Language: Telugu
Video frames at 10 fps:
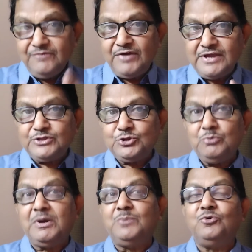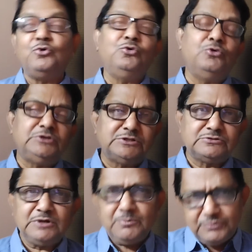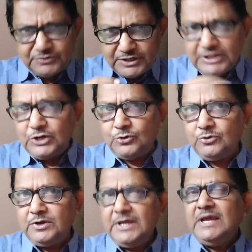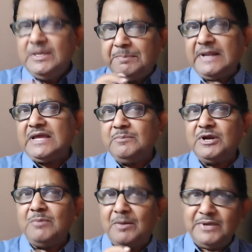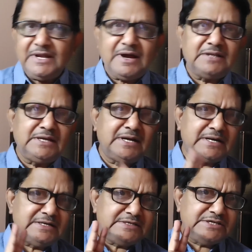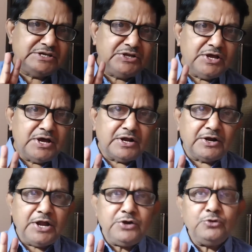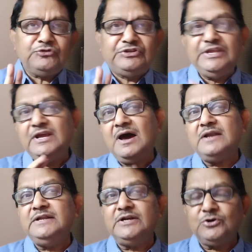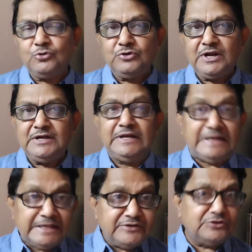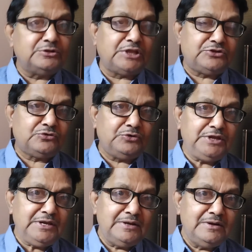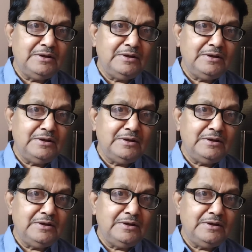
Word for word: ఈ వ్యయంతో మనము కొనుగోలు చేస్తున్నాం దీనిలో ఇప్పటికే మనం అమెరికా దగ్గర నుంచి రెండు సీ గార్డియన్ డ్రోన్లని లీజుకు తెచ్చుకుని